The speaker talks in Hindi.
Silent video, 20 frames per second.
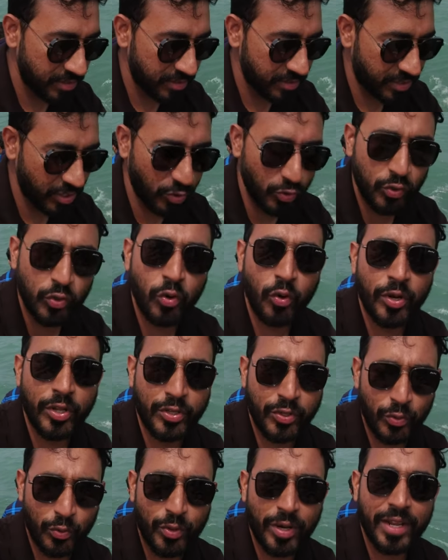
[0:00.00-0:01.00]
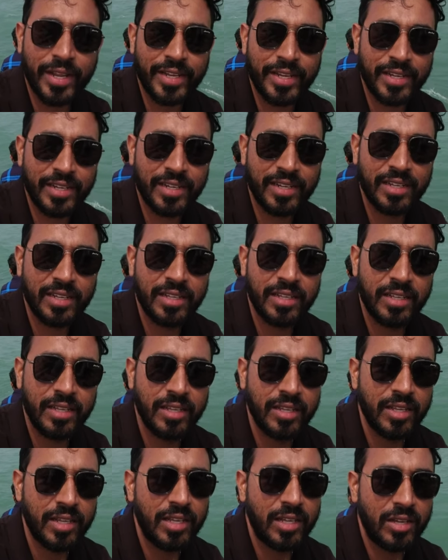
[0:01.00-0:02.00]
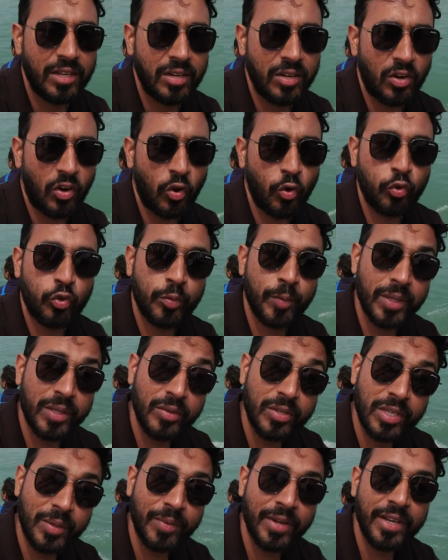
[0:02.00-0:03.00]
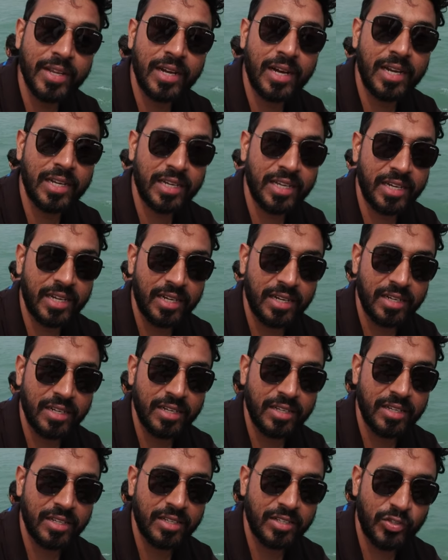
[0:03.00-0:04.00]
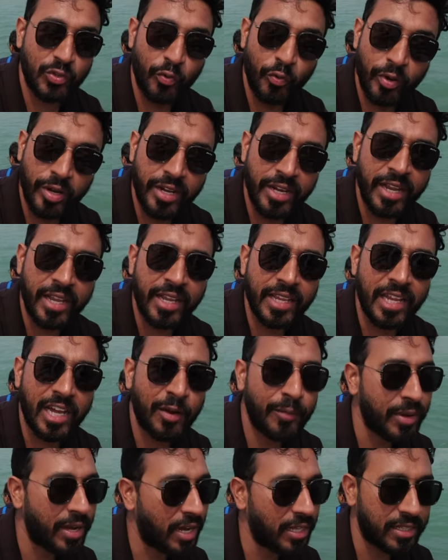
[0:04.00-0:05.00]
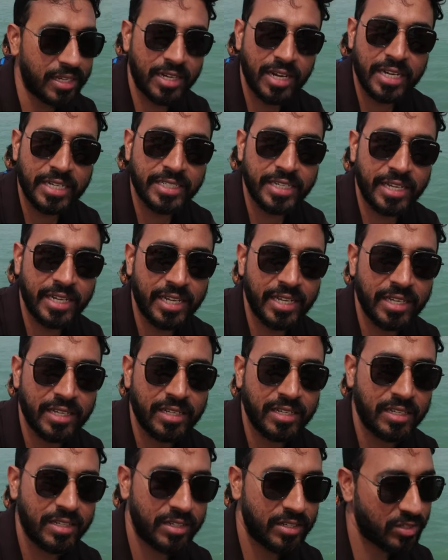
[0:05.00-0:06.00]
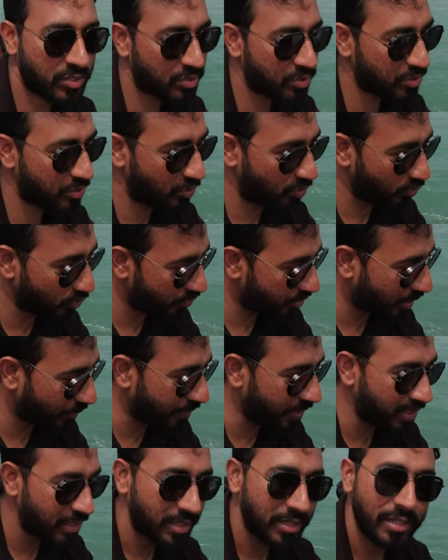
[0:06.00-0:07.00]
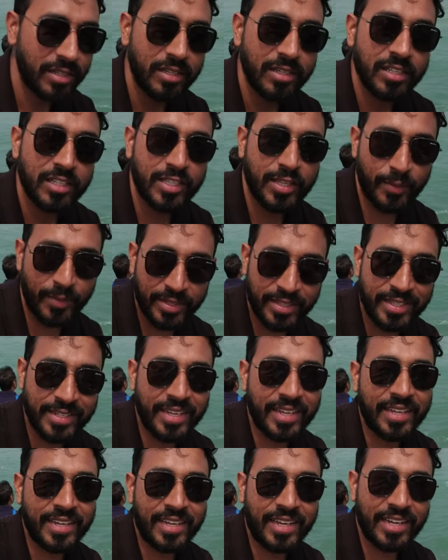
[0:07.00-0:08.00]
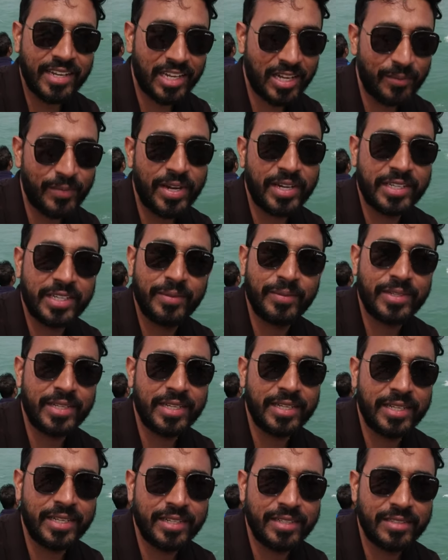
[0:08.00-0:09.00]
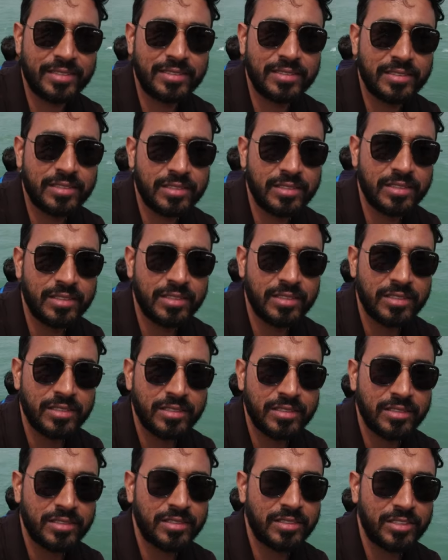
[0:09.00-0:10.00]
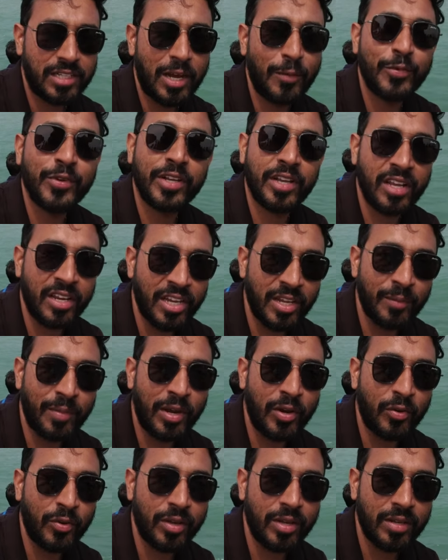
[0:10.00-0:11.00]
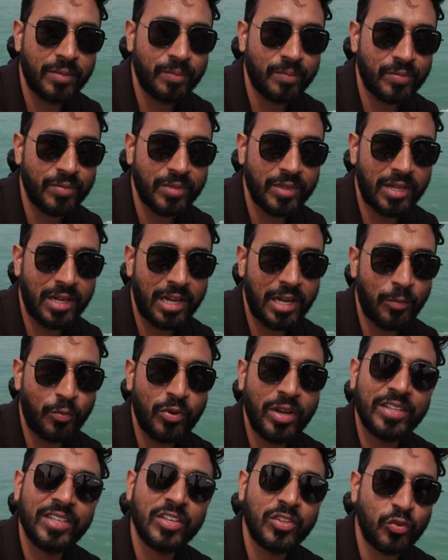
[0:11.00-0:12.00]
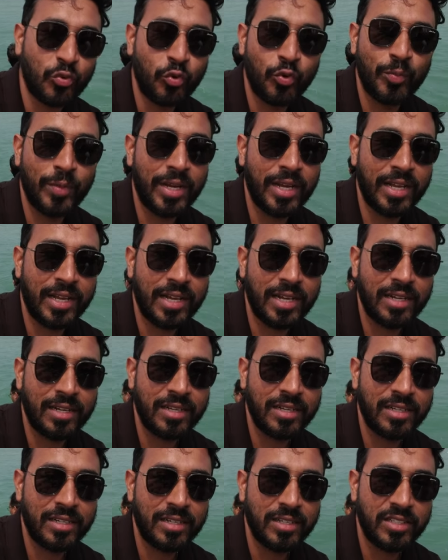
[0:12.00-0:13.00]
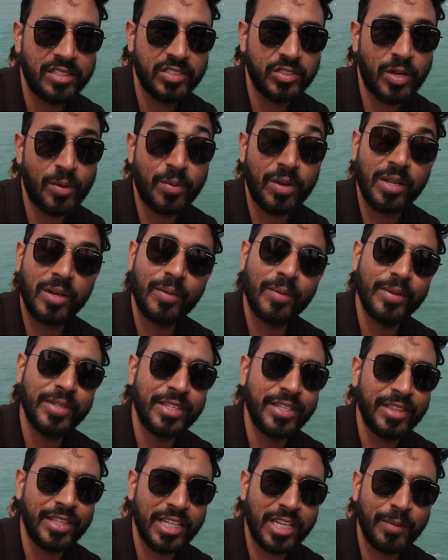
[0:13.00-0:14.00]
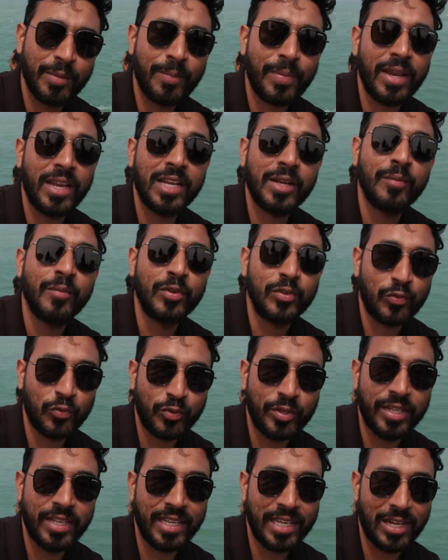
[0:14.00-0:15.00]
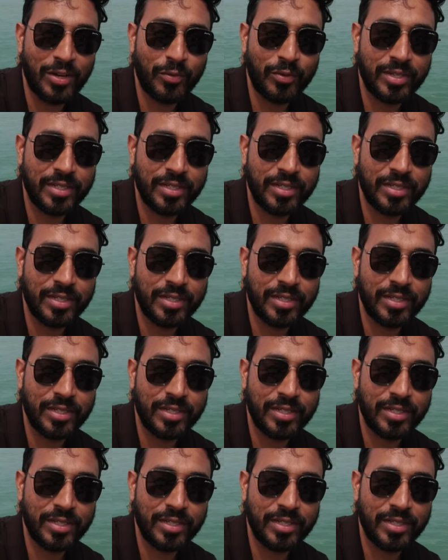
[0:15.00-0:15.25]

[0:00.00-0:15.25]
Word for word: धनुष कोड़ी जरूर आएँ और उसमें से समय निकाल कर ज़रूरी नहीं है कि यहाँ पे हाथ लगा के जाना है कुछ समय समंदर के किनारे यहाँ बैठ के बिताइए आप यकीन नहीं मानोगे आपको ऐसा सुकून मिलेगा जो आपने कभी ज़िंदगी में पहले कभी महसूस नहीं किया